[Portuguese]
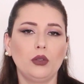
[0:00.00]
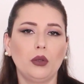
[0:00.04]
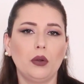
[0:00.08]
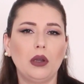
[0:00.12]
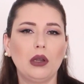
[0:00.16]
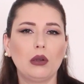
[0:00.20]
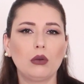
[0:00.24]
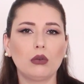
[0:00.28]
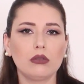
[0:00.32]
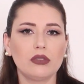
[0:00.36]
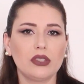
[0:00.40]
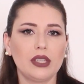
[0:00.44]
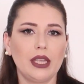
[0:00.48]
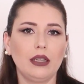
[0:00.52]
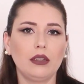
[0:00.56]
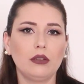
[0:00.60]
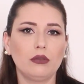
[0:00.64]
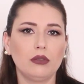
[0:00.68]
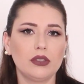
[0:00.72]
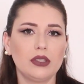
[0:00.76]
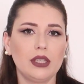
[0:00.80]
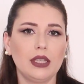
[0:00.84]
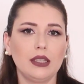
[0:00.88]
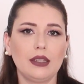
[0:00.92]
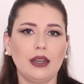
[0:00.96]
eu aconselho que
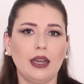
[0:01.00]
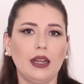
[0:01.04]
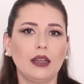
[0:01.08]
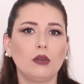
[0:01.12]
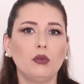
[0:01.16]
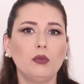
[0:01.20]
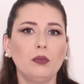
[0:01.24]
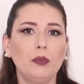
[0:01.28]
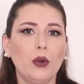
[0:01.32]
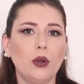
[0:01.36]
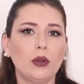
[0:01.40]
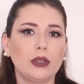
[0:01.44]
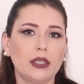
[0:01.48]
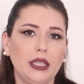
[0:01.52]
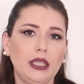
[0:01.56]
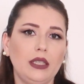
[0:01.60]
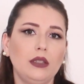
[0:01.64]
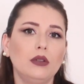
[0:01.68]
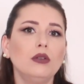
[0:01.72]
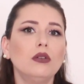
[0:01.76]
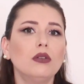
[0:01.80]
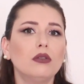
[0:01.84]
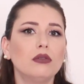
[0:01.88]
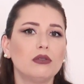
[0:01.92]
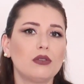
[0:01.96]
você traga um
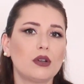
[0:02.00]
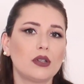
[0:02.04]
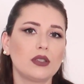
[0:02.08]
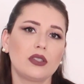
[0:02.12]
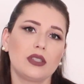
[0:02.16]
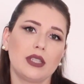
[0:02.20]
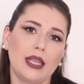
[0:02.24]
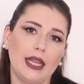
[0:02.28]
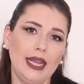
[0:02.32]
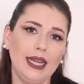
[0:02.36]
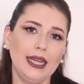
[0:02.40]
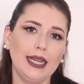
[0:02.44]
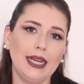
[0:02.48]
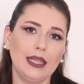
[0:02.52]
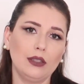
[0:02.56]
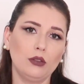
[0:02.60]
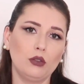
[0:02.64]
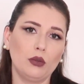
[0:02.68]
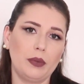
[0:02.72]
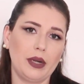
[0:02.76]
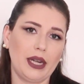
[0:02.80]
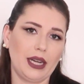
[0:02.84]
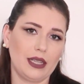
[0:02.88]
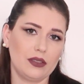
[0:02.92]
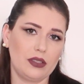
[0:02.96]
pouquinho com você, né, do
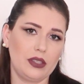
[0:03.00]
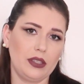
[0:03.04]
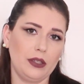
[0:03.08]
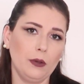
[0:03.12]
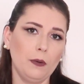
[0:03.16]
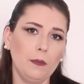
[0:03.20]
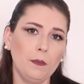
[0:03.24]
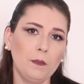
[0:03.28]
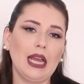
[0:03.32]
Brasil,